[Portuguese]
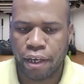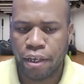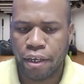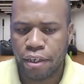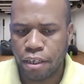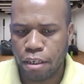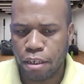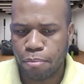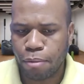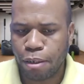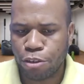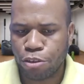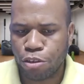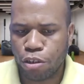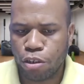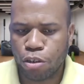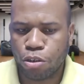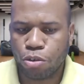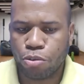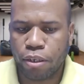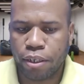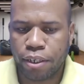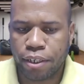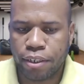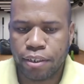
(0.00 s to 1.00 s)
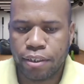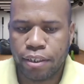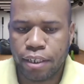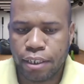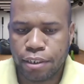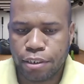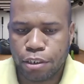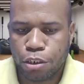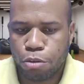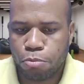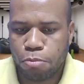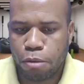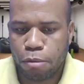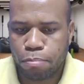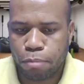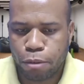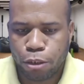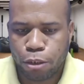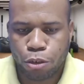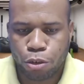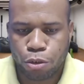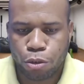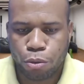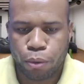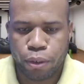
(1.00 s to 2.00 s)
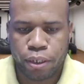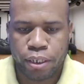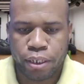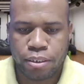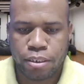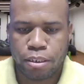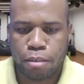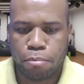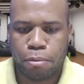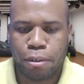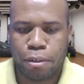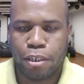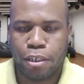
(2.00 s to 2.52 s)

Imagine sua grandeza de uma pessoa receber